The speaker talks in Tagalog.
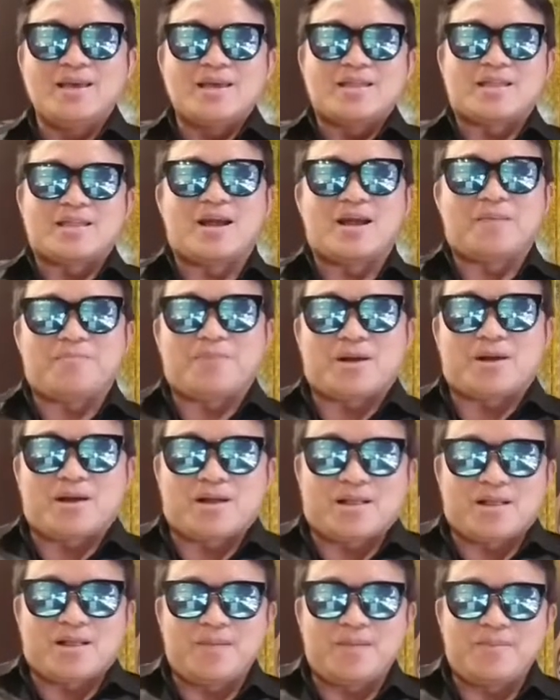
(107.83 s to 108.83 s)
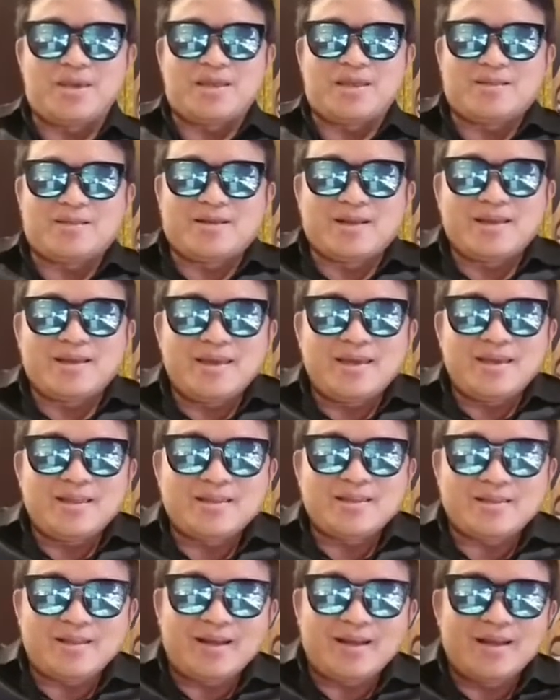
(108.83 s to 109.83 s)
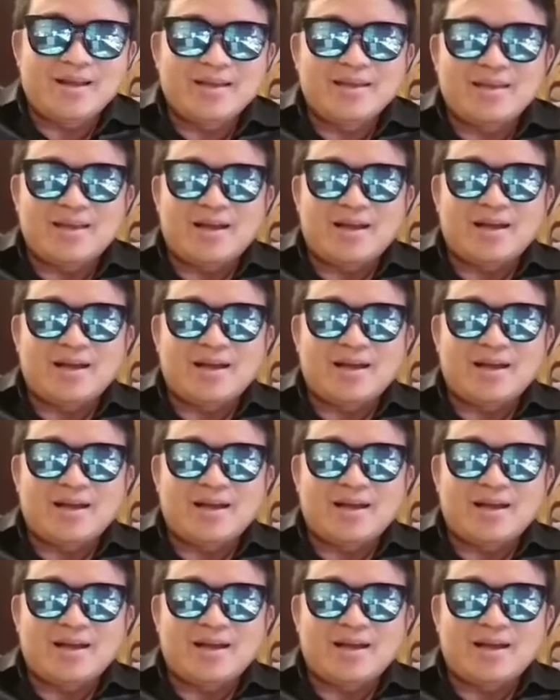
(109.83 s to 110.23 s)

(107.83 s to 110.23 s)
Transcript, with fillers: Napakaraming naghihintay.